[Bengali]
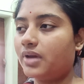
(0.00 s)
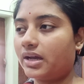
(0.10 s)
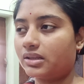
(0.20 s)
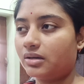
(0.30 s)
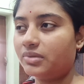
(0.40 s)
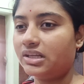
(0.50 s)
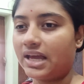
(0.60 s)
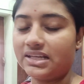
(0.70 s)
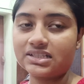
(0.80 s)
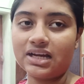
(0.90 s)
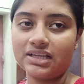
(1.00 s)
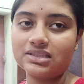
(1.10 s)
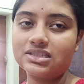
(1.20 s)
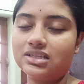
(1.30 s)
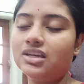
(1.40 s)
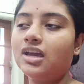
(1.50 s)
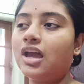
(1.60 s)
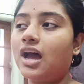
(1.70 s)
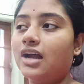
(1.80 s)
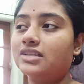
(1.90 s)
একদমই লাইট খাচ্ছি
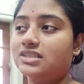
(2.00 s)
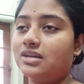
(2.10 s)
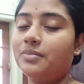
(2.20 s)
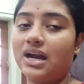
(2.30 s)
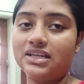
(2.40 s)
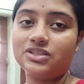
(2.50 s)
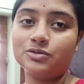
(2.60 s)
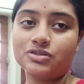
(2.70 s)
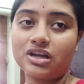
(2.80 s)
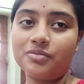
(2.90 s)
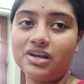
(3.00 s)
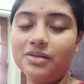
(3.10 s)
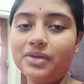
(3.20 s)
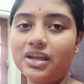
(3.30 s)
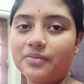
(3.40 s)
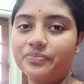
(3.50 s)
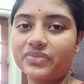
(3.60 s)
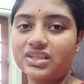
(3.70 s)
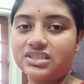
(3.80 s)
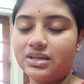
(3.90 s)
আর যেটা বাড়ির টোটকা বলে না
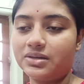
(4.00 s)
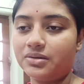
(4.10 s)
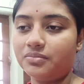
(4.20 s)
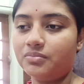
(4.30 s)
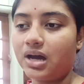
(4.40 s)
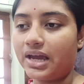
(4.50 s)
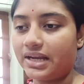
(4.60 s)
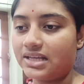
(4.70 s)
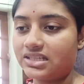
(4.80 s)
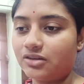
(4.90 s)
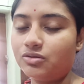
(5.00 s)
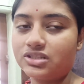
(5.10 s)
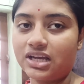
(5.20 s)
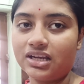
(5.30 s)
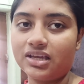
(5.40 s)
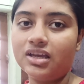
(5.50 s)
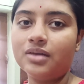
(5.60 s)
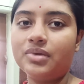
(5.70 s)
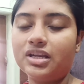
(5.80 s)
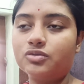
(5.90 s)
যে মায়েরা যেগুলো জানে
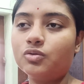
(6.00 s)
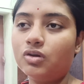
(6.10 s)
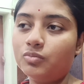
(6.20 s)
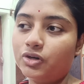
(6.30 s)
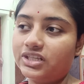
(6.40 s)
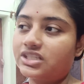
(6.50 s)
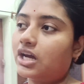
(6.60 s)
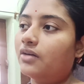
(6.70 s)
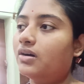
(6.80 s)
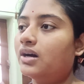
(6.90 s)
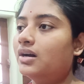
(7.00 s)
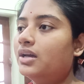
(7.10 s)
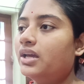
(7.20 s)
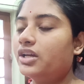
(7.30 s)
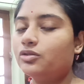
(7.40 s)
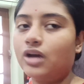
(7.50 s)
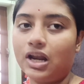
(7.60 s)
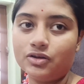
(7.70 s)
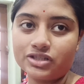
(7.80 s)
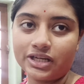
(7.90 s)
মানে একটু গোলমরিচ খাওয়া একটু
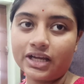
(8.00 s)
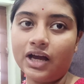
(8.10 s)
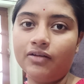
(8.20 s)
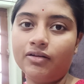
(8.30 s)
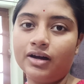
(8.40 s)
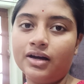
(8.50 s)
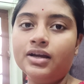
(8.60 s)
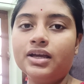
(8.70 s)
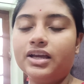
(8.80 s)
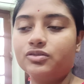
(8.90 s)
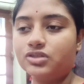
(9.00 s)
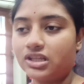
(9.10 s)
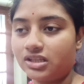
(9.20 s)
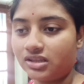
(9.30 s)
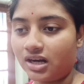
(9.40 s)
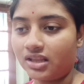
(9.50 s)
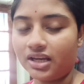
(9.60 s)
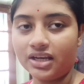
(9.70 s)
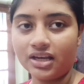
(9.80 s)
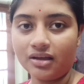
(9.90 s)
কালো জিরে খাওয়া একটু একটু যাতে
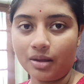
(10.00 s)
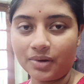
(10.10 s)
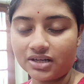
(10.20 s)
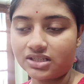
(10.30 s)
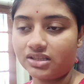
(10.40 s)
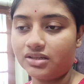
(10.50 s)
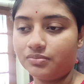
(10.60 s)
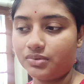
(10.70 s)
তাড়াতাড়ি আমার যাতে